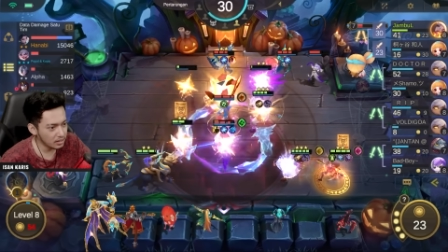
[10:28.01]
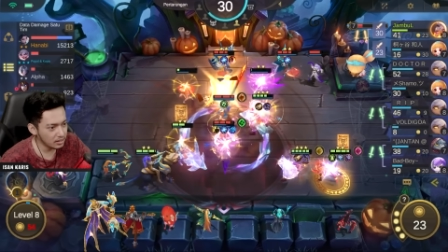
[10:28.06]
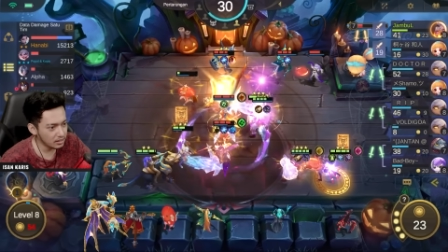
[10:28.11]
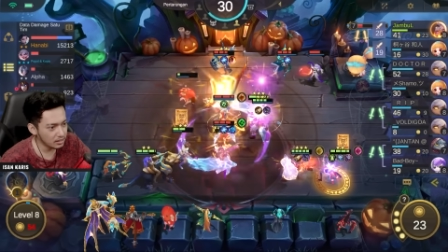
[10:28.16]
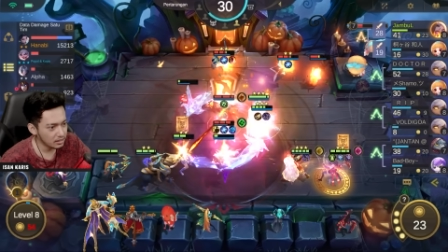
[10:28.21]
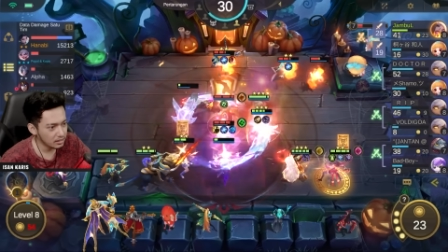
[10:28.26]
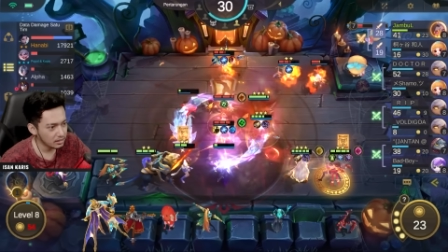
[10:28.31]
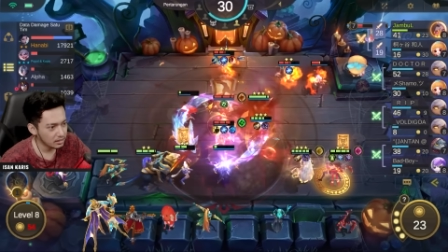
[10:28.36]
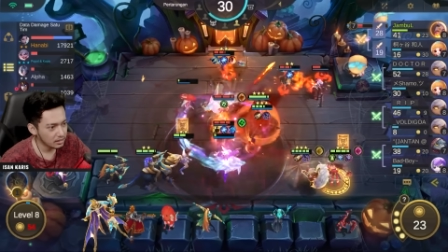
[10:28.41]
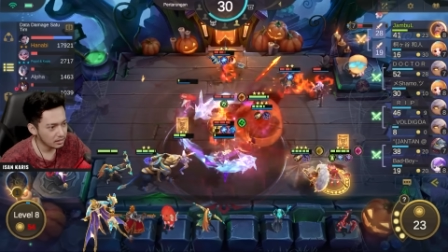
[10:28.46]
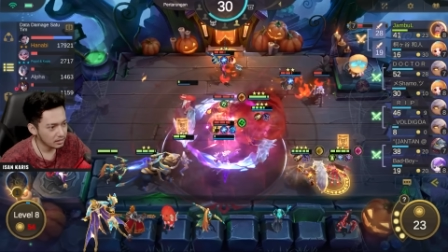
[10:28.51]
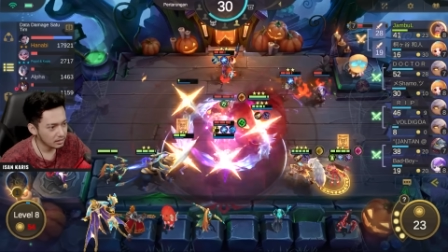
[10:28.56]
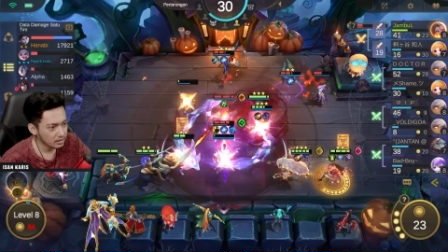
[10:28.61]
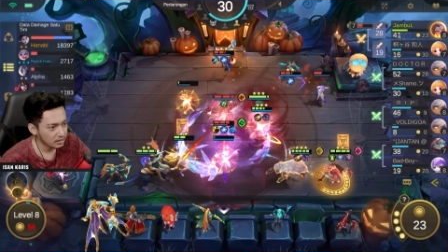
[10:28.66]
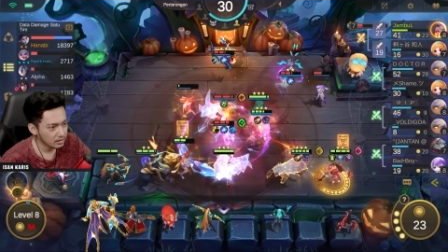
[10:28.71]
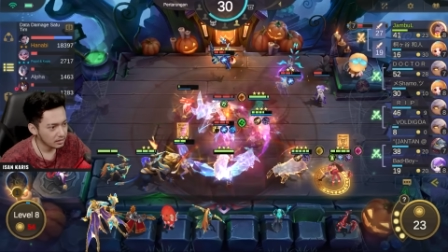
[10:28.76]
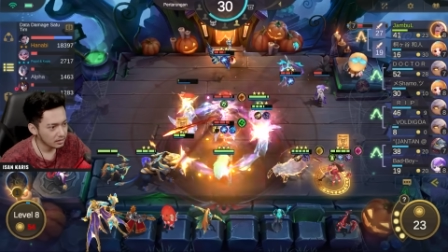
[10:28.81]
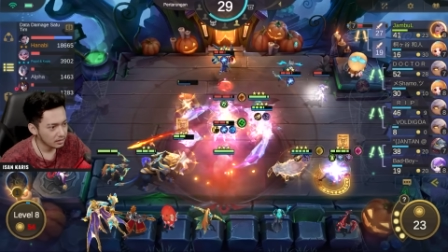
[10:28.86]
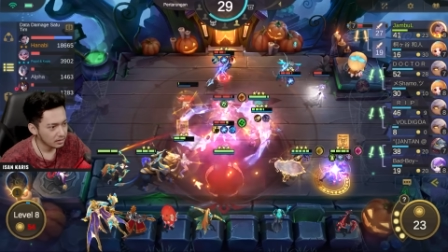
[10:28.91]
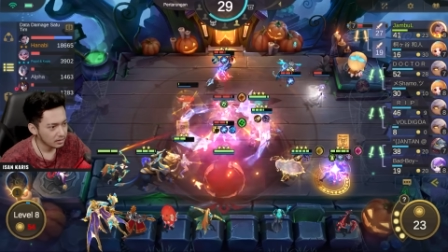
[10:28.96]
nih.
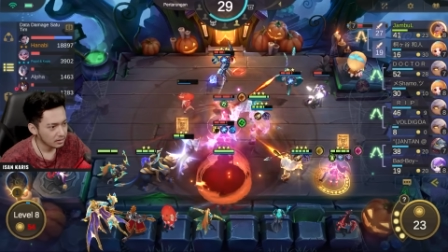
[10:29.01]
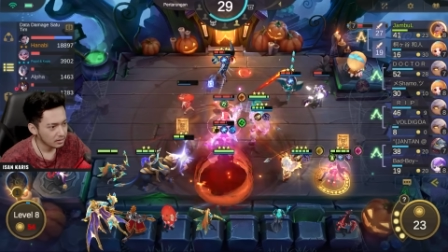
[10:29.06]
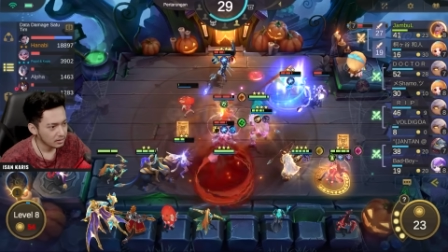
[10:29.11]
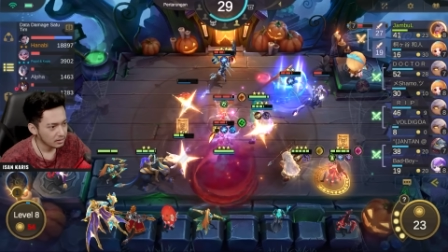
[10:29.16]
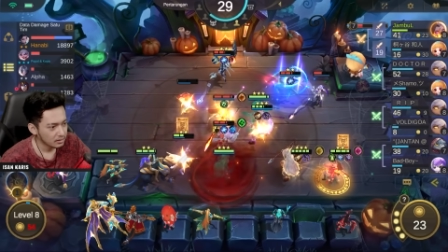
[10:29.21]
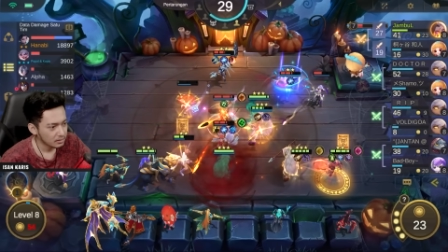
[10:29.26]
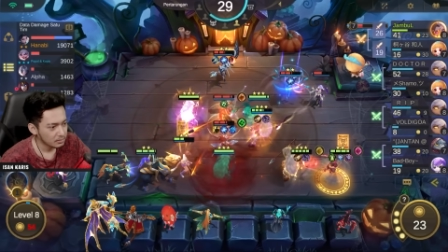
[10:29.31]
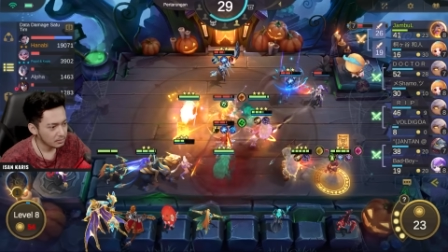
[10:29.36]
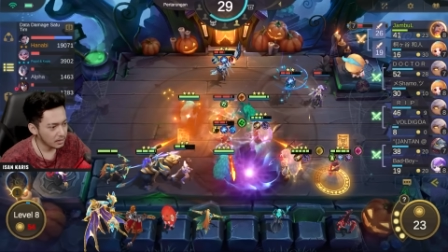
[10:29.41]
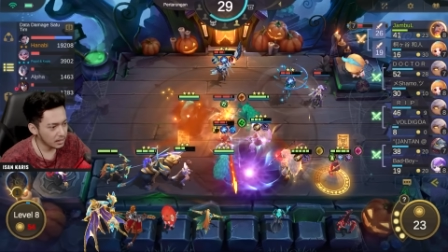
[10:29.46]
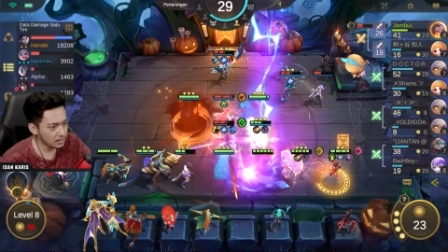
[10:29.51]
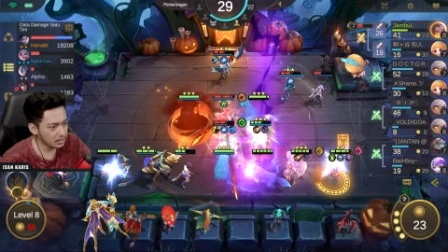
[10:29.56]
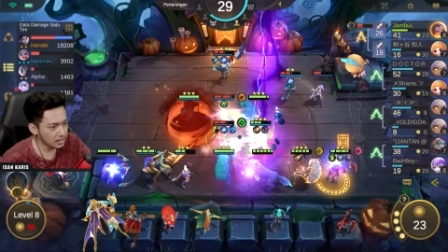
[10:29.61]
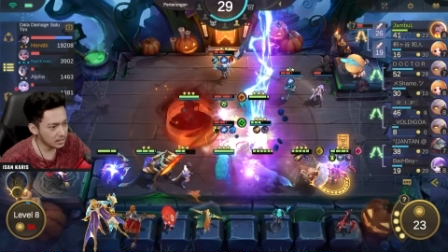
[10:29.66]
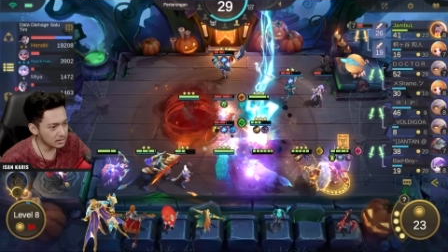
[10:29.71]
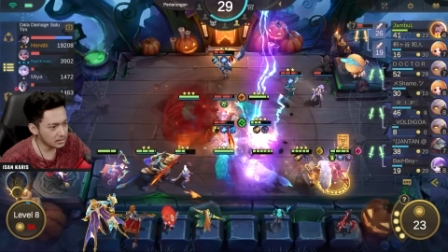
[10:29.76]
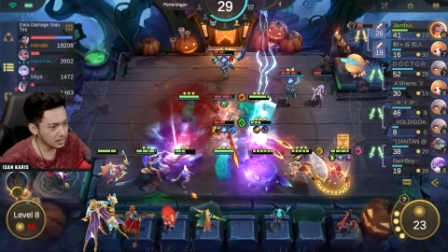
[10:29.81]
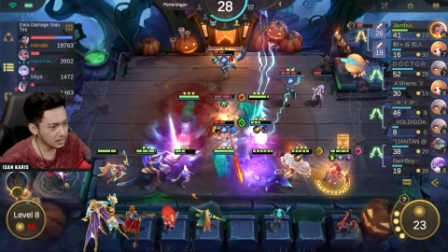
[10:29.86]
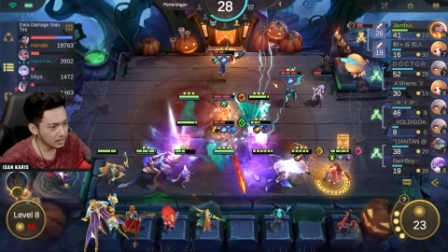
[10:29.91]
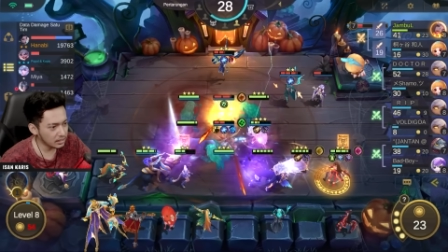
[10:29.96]

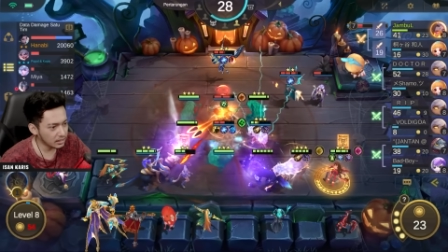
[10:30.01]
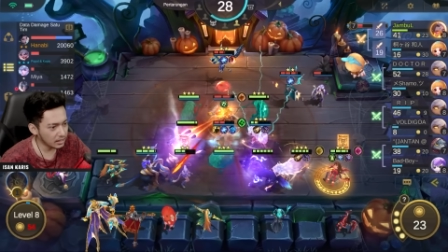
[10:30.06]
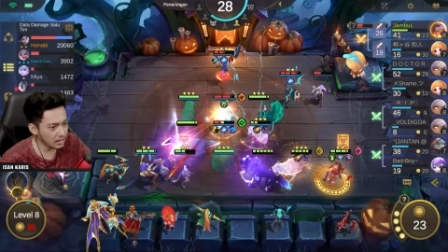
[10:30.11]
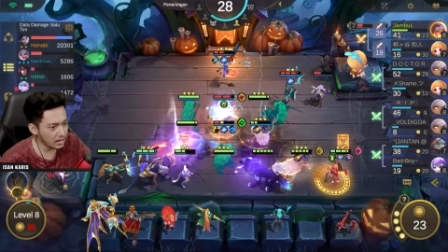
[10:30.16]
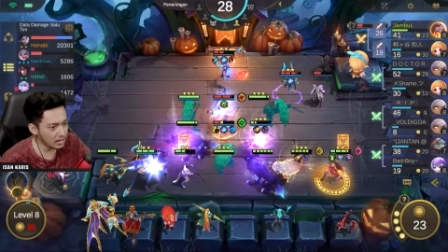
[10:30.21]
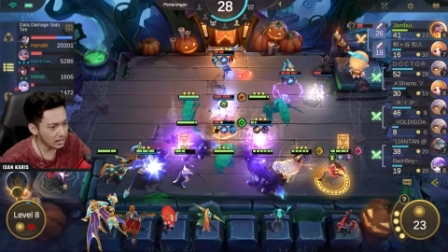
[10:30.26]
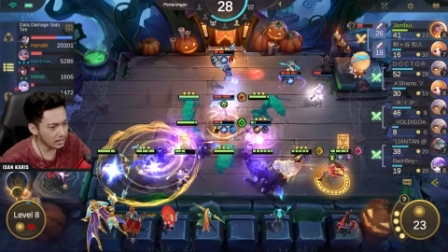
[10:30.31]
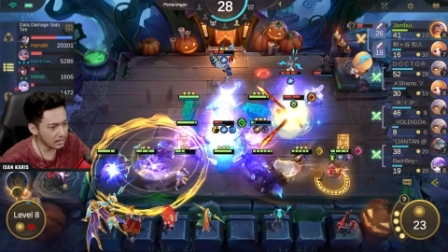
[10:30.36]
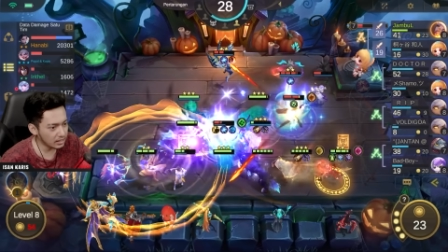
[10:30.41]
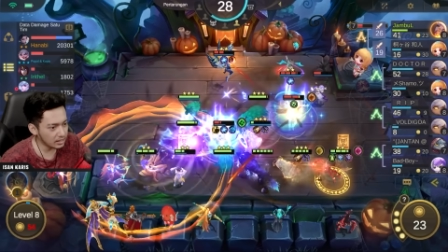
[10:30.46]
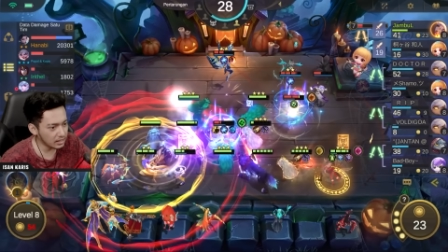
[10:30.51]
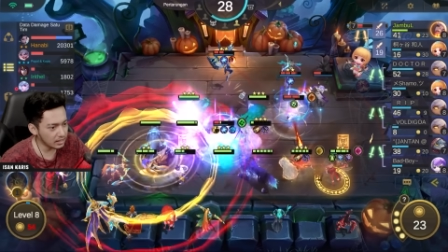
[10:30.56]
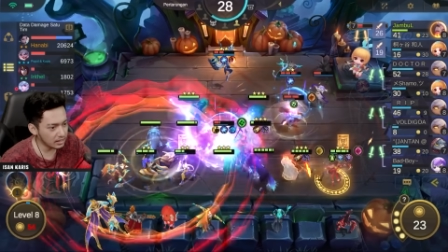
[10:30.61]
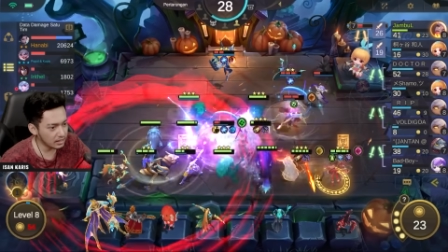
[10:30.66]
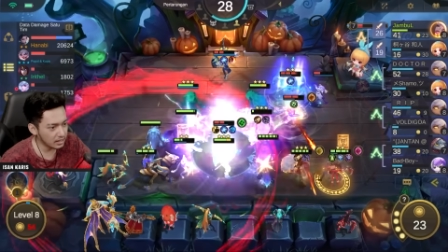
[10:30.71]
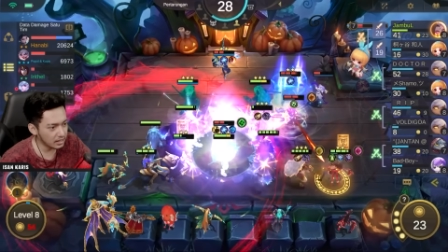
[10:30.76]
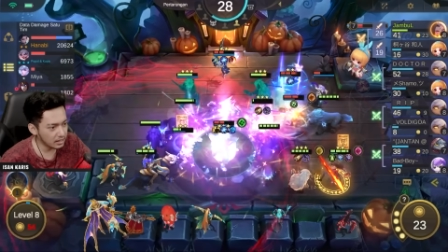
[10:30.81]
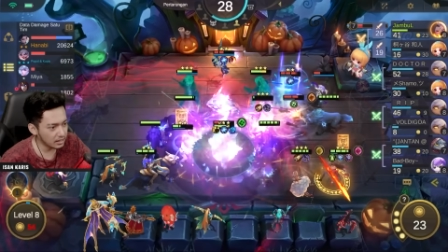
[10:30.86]
Mana sih? Kayak gak kelihatan ya.